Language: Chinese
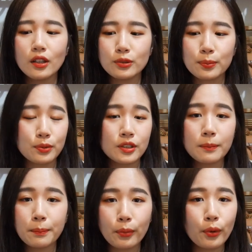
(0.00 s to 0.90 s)
就不是
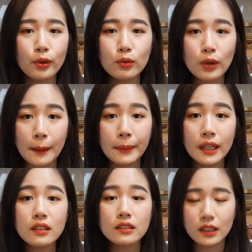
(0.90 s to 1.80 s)
不会有软
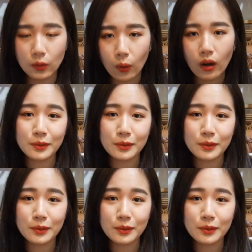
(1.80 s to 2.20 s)
便的情况。